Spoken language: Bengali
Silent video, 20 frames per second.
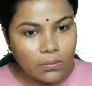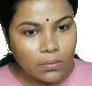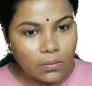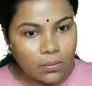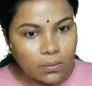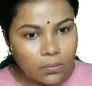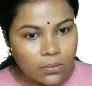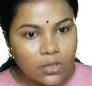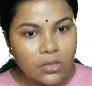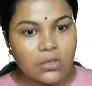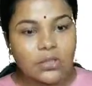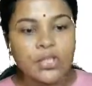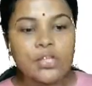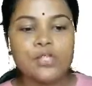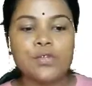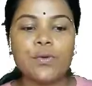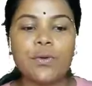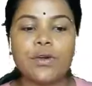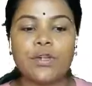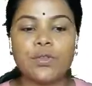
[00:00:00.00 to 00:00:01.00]
নির্দিষ্ট
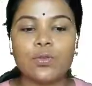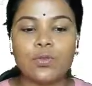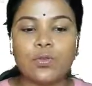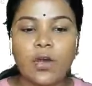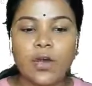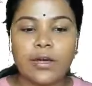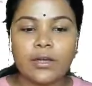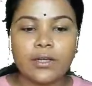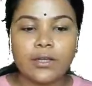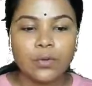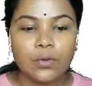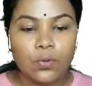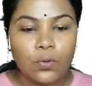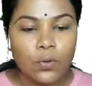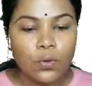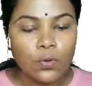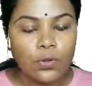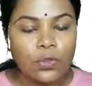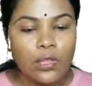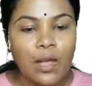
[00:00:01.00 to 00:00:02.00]
কয়েকটি
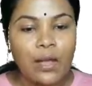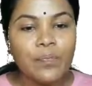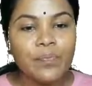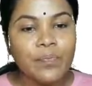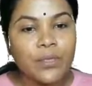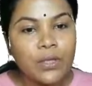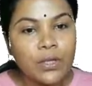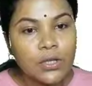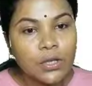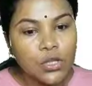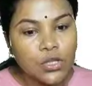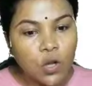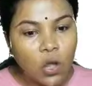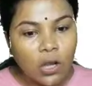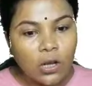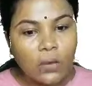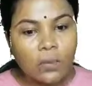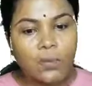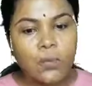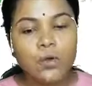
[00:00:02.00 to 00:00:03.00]
দক্ষতা
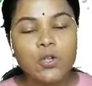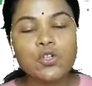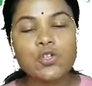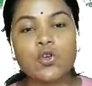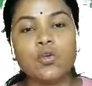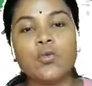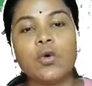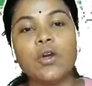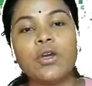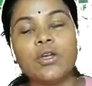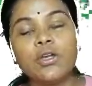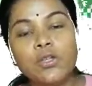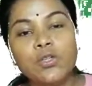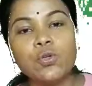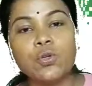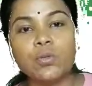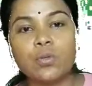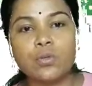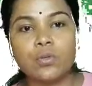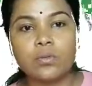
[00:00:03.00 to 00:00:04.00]
স্বল্প সময়ের
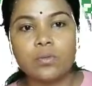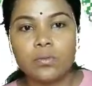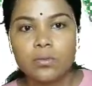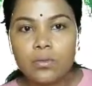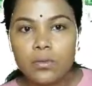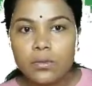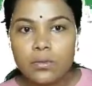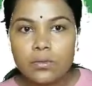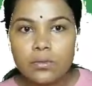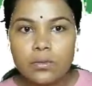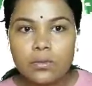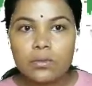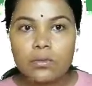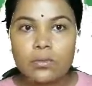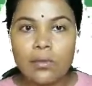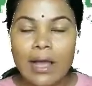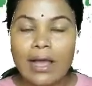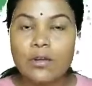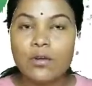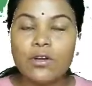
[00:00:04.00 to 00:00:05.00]
জন্য
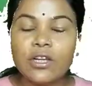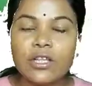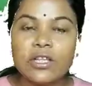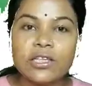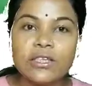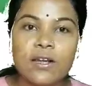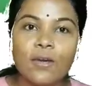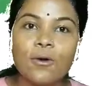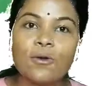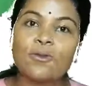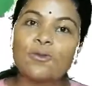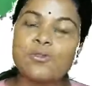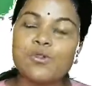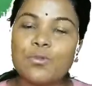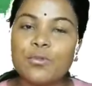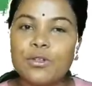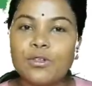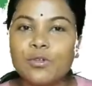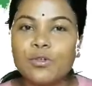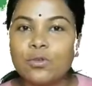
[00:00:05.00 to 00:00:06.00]
মাইক্রো টিচিংটা কত
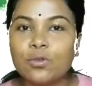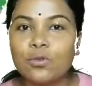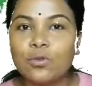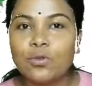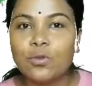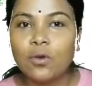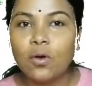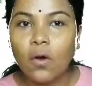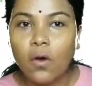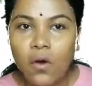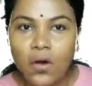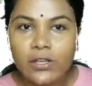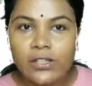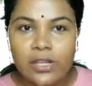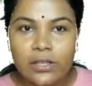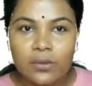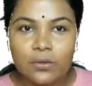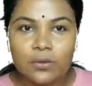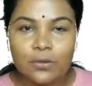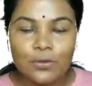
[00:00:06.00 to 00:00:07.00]
সময়ের জন্য হয়
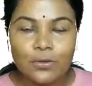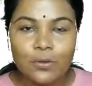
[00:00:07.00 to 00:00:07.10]
সাধারণত